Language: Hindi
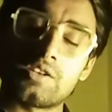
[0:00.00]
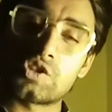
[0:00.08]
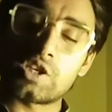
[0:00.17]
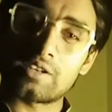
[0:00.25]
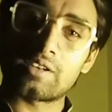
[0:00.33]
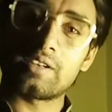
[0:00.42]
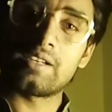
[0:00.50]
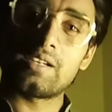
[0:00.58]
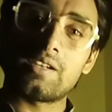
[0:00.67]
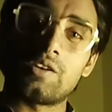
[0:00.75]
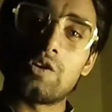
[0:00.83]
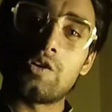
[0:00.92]
शेयर
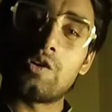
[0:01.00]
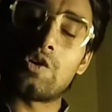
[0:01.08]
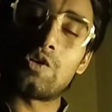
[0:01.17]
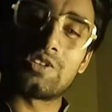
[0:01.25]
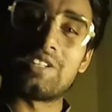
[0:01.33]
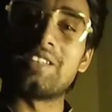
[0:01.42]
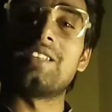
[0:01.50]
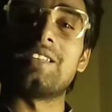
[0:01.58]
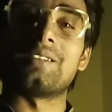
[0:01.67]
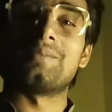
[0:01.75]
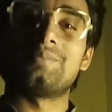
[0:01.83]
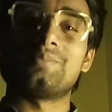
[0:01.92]
करिए और
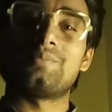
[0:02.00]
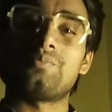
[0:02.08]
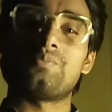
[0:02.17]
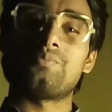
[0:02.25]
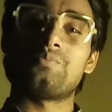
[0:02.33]
देखिए